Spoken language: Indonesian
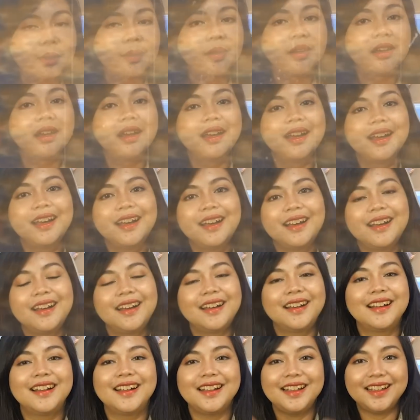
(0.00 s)

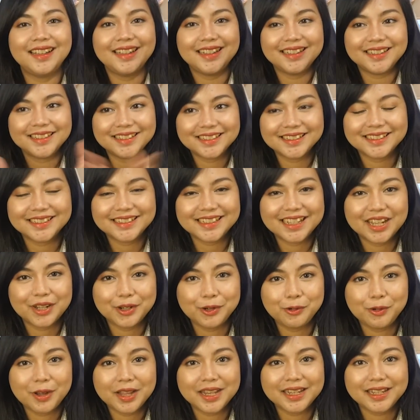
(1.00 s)
Wah, yang
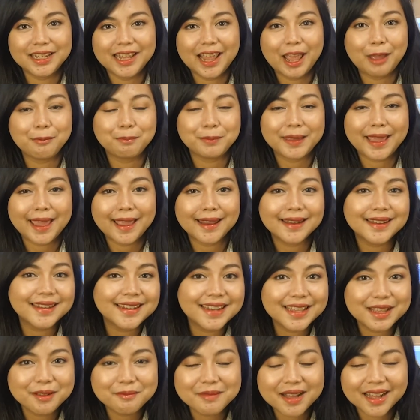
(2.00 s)
kedua ini happy
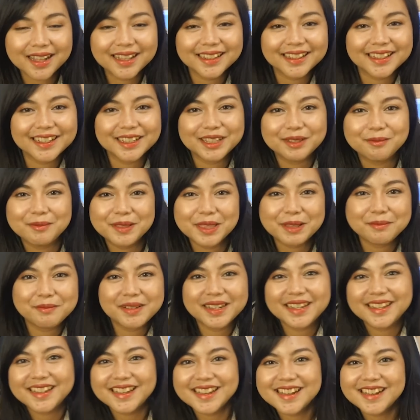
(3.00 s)
ending banget ya
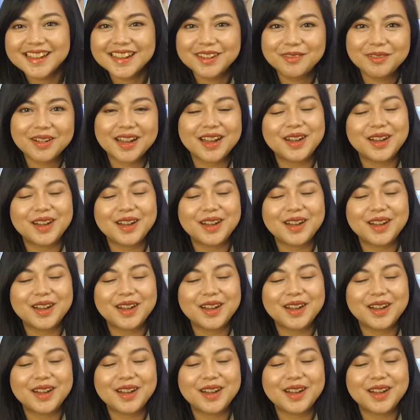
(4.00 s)
teman-teman ya.